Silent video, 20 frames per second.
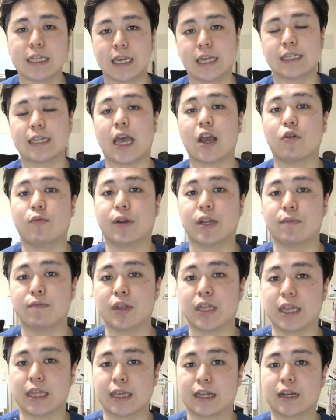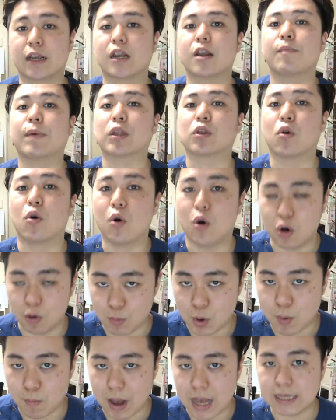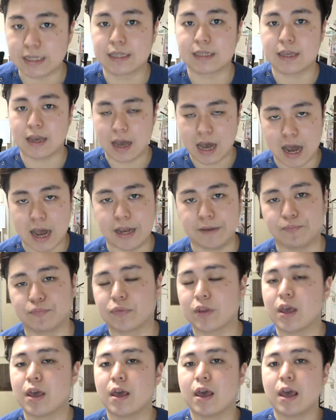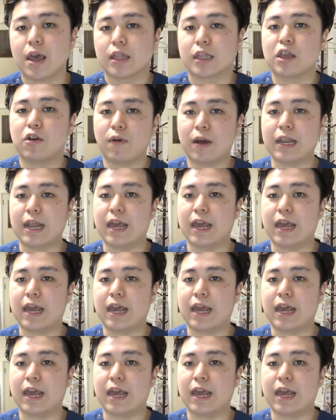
ぜひ最後まで見ていただければと思います。はい、では